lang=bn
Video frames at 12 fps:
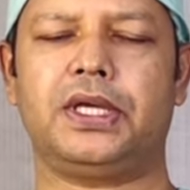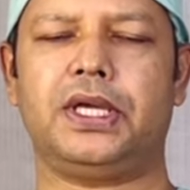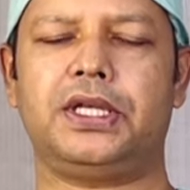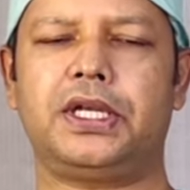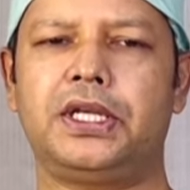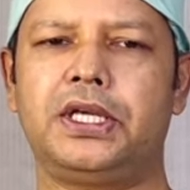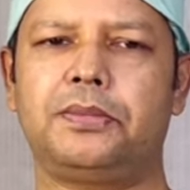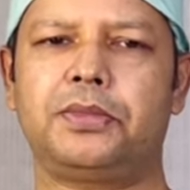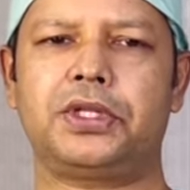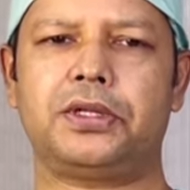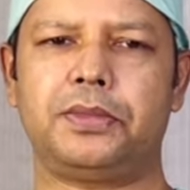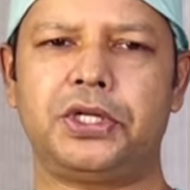এটা নিয়ে
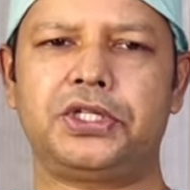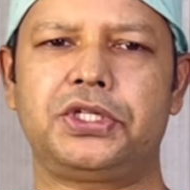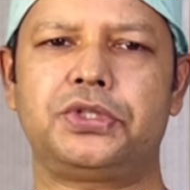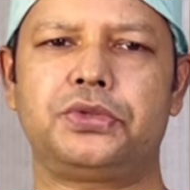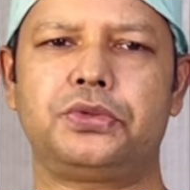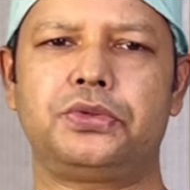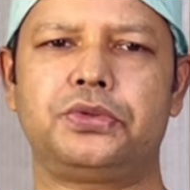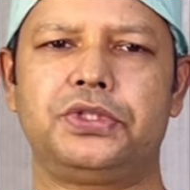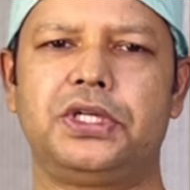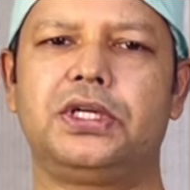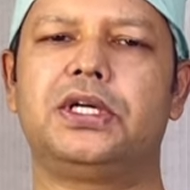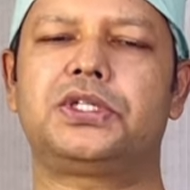আপনাদের বেশ কিছু
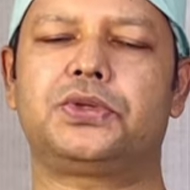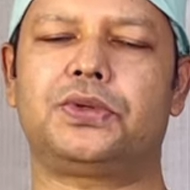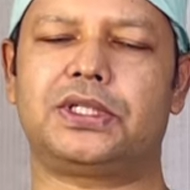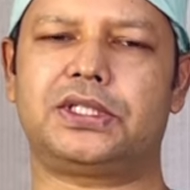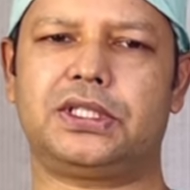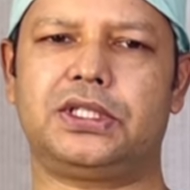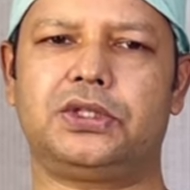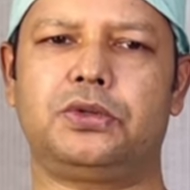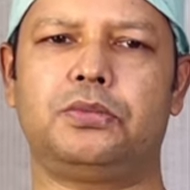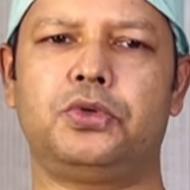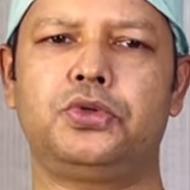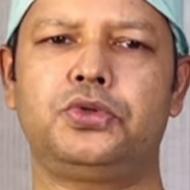জিজ্ঞাস্য আছে তো
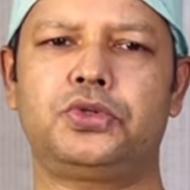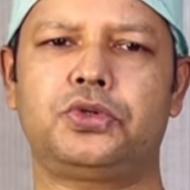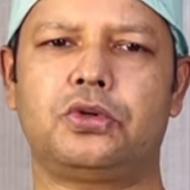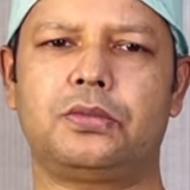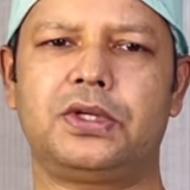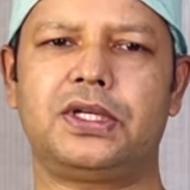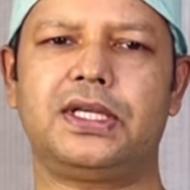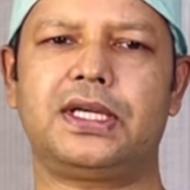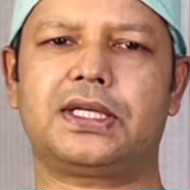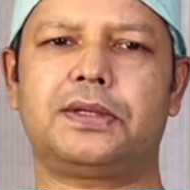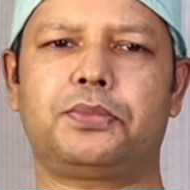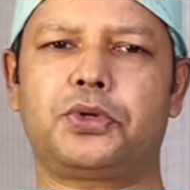মোস্ট কমনলি
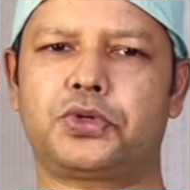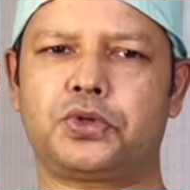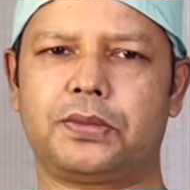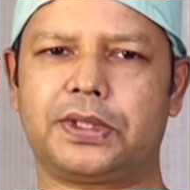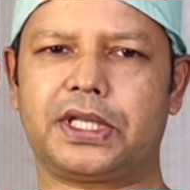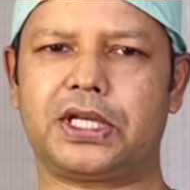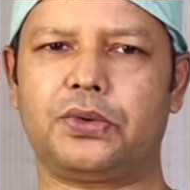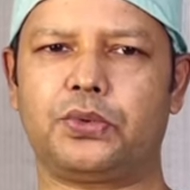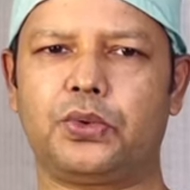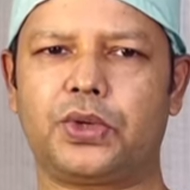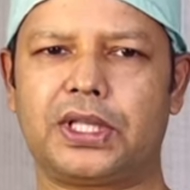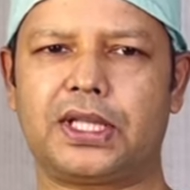একটা প্রশ্ন আমাদেরকে
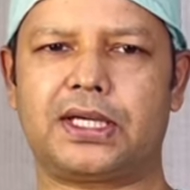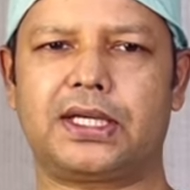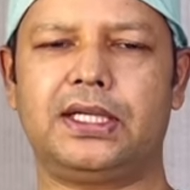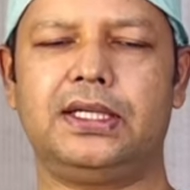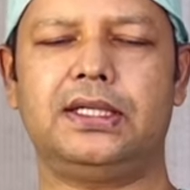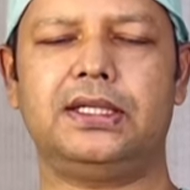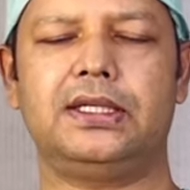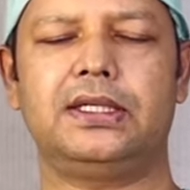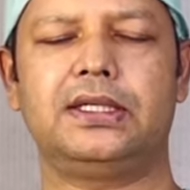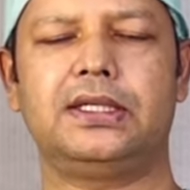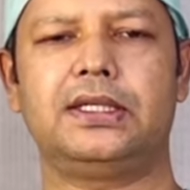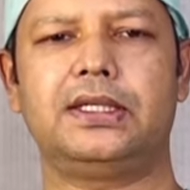করে থাকেন
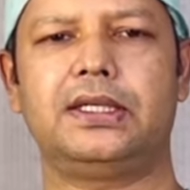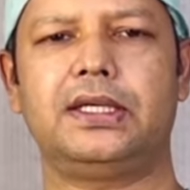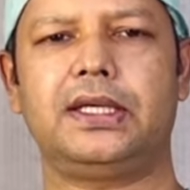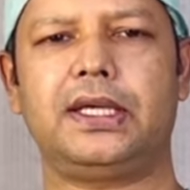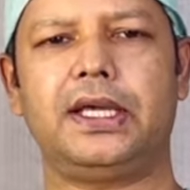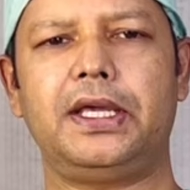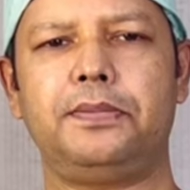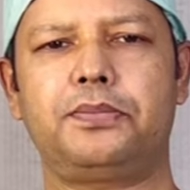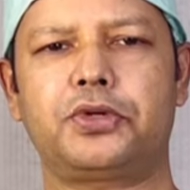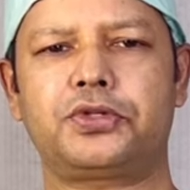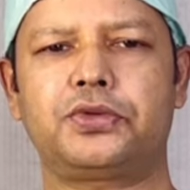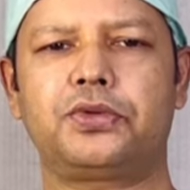এই
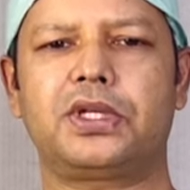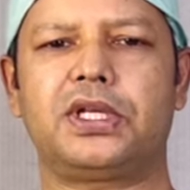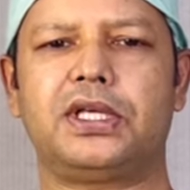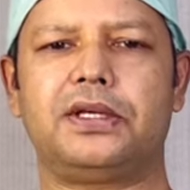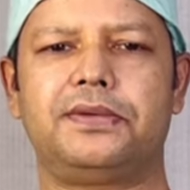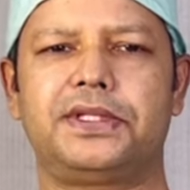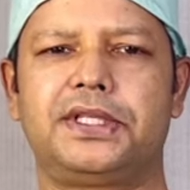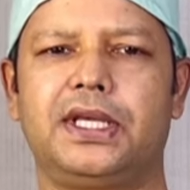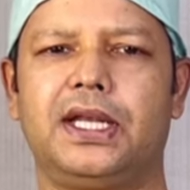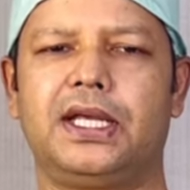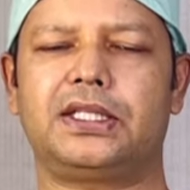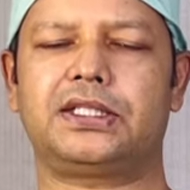প্রশ্নটি নিয়ে
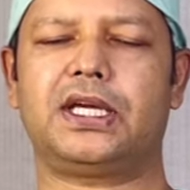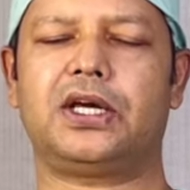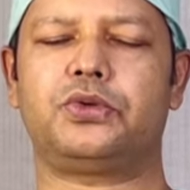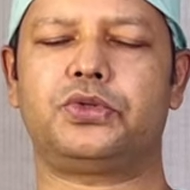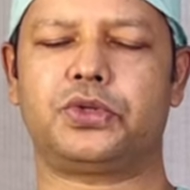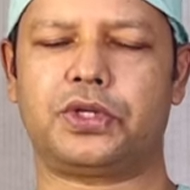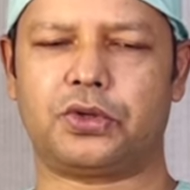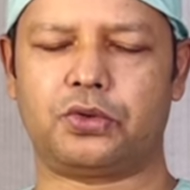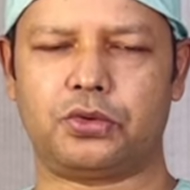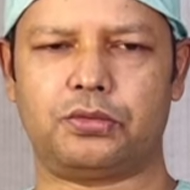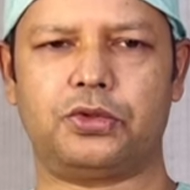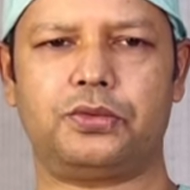বেসিক্যালি আজকে আলোচনা
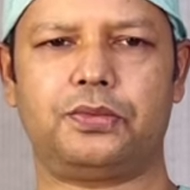করব